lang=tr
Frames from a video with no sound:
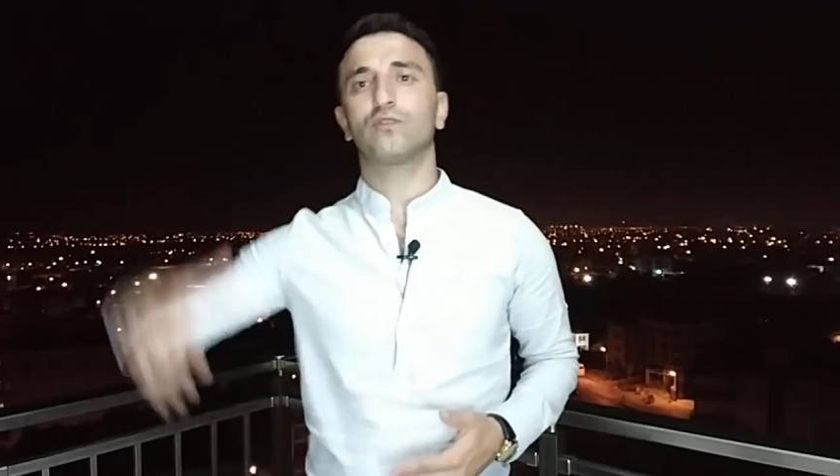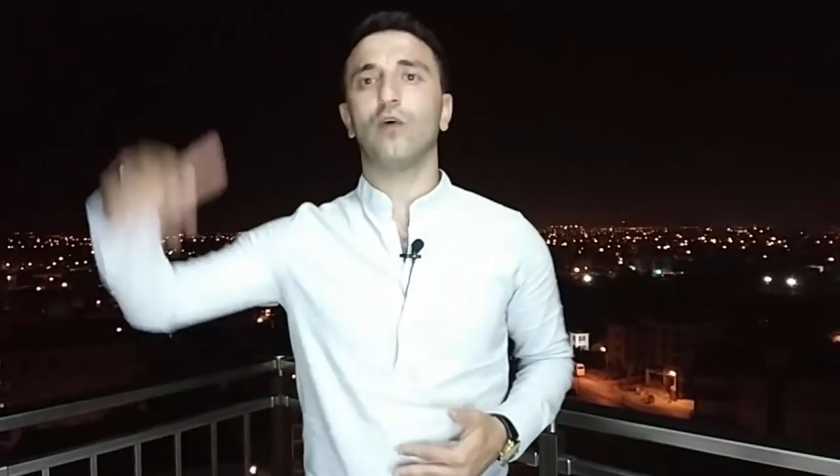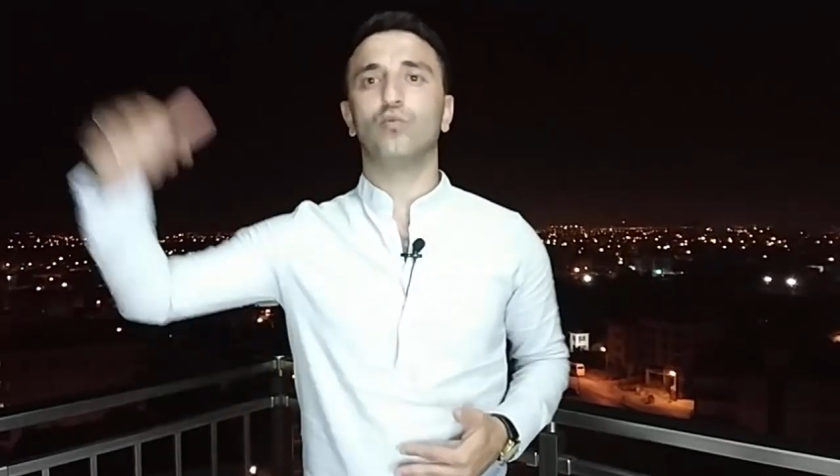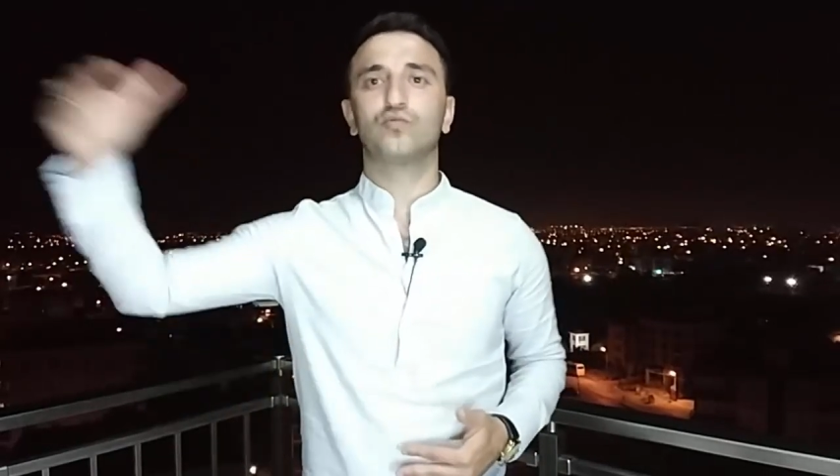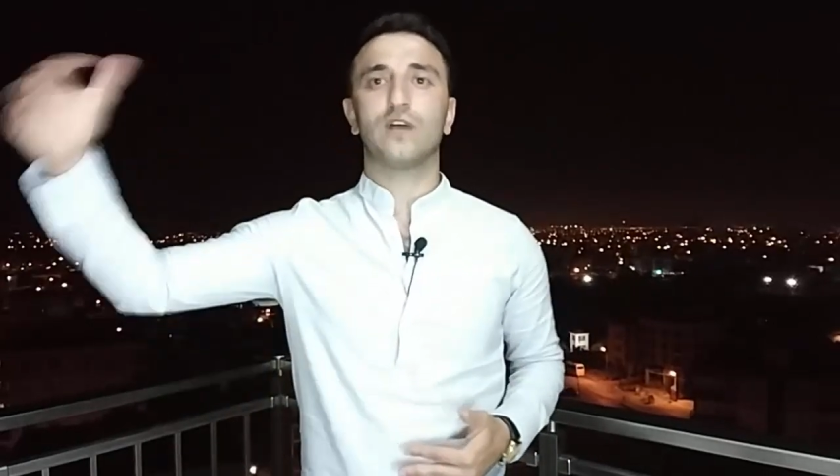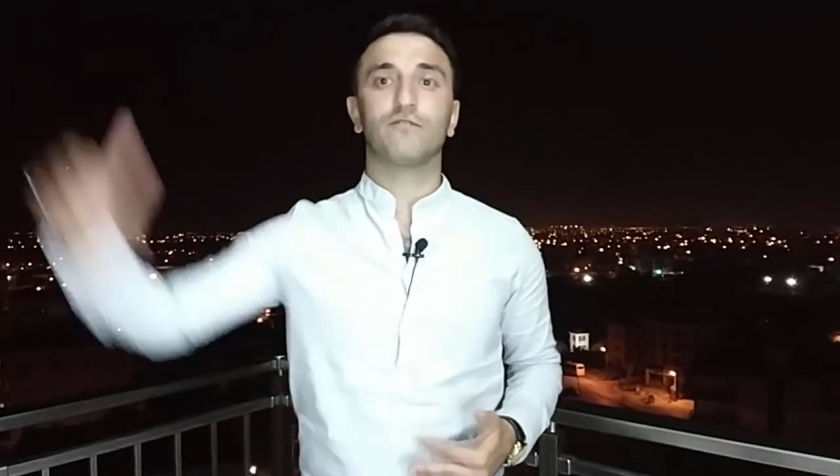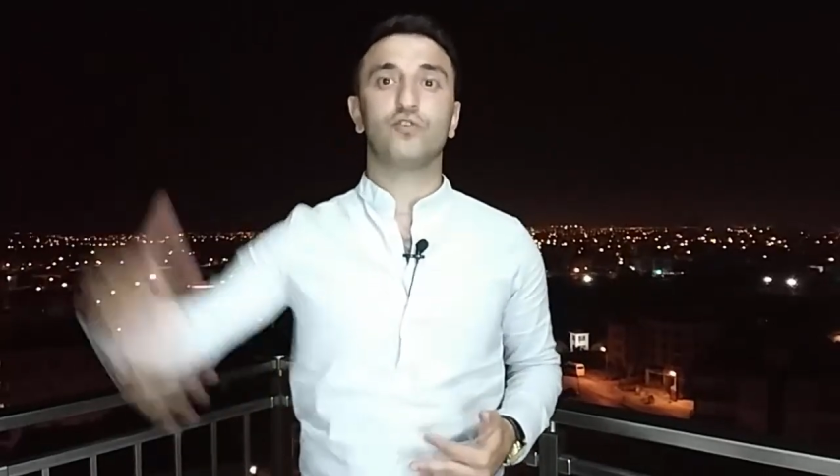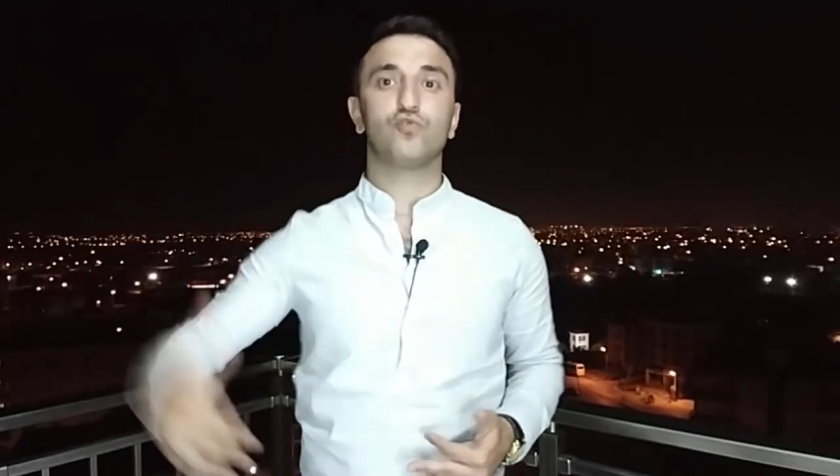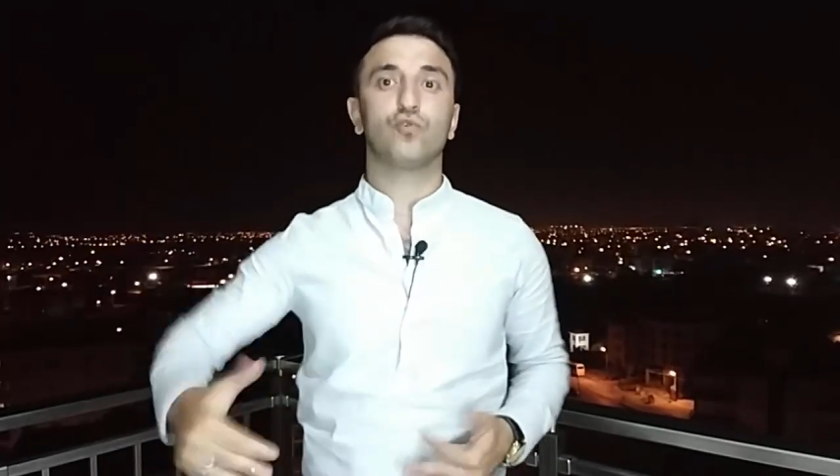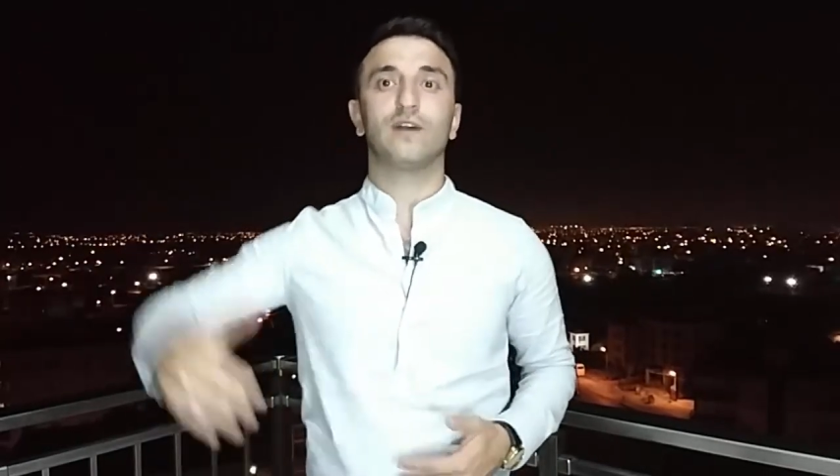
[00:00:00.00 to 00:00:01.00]
daha uzak ve
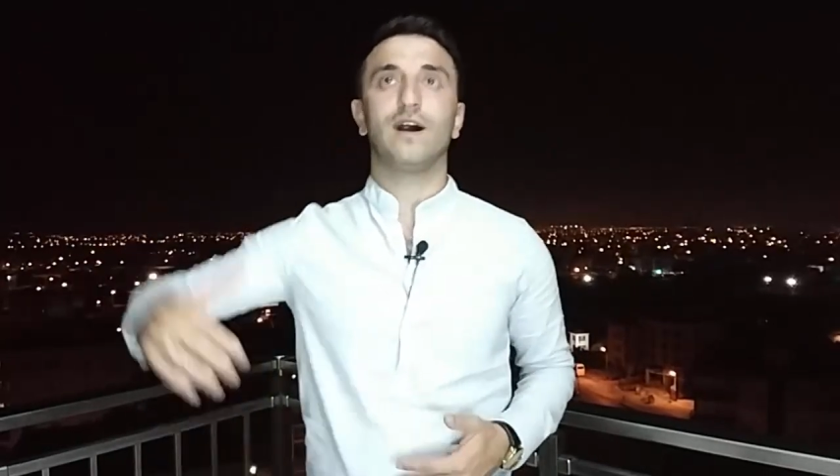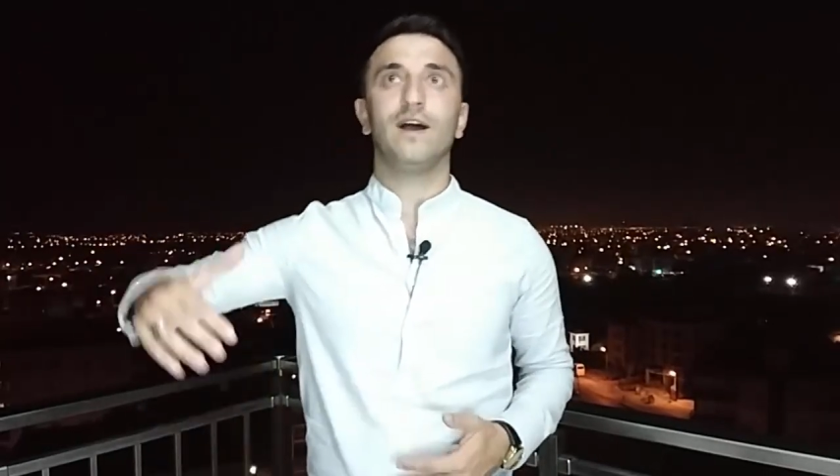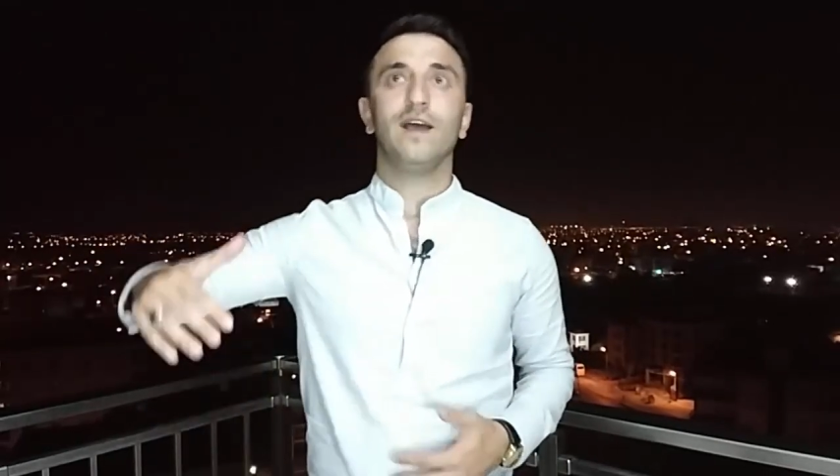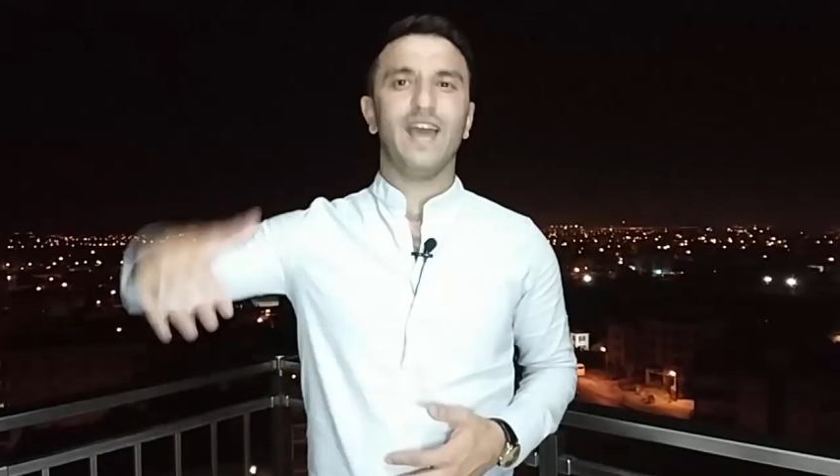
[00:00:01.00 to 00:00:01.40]
çok daha